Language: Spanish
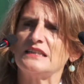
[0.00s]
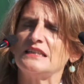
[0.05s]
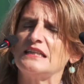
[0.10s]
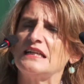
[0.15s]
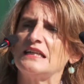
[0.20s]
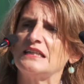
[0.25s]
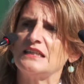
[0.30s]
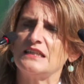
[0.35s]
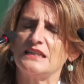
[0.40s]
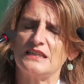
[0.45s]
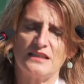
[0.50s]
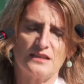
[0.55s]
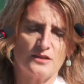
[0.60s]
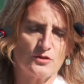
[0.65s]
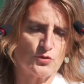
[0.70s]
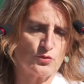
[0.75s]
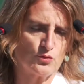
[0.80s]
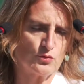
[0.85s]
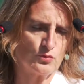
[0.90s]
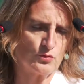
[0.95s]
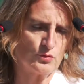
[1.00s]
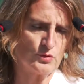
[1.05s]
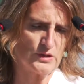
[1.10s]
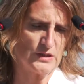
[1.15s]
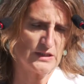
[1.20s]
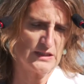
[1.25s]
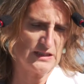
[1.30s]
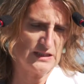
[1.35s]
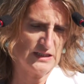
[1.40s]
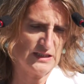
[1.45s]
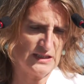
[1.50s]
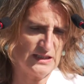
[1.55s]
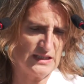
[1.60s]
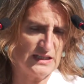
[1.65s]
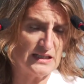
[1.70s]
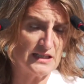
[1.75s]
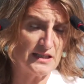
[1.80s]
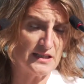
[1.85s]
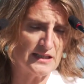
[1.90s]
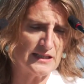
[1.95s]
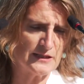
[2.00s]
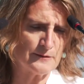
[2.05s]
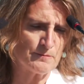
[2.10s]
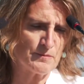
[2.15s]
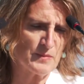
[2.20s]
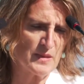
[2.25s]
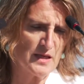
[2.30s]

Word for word: tiranía de su eh, líder